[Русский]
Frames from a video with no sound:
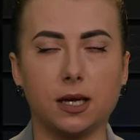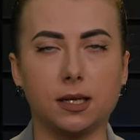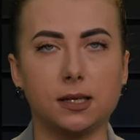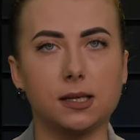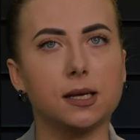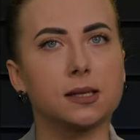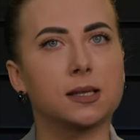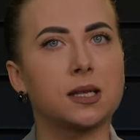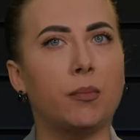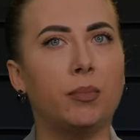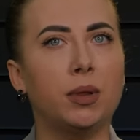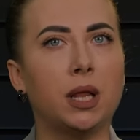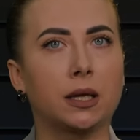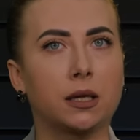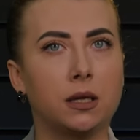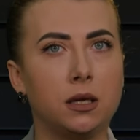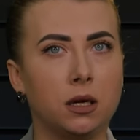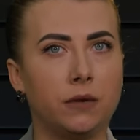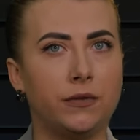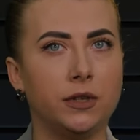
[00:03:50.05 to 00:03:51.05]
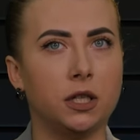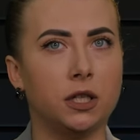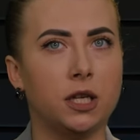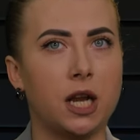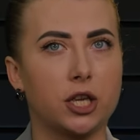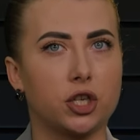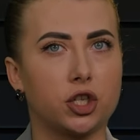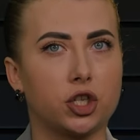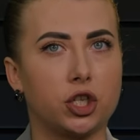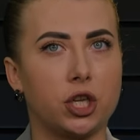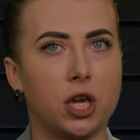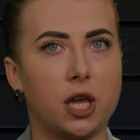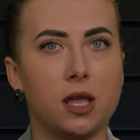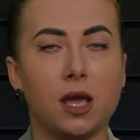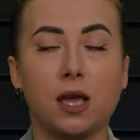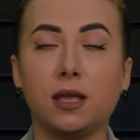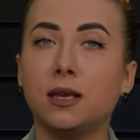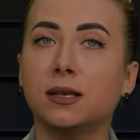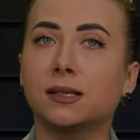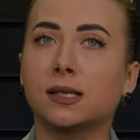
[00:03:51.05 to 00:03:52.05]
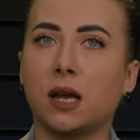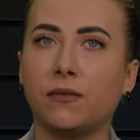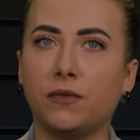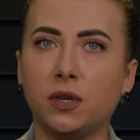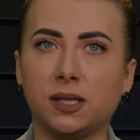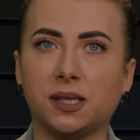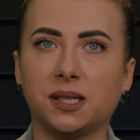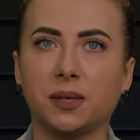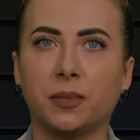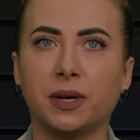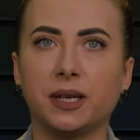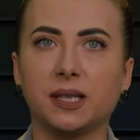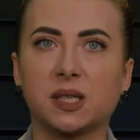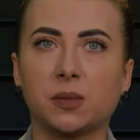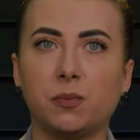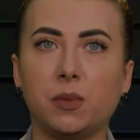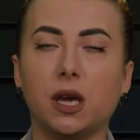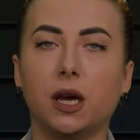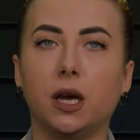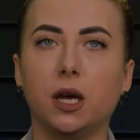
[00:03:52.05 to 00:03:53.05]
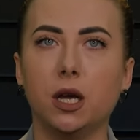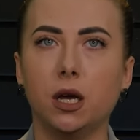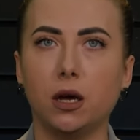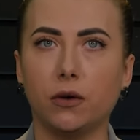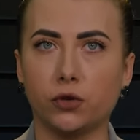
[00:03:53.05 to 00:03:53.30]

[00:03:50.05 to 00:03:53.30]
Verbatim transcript: где заблокированы для чтения независимые СМИ,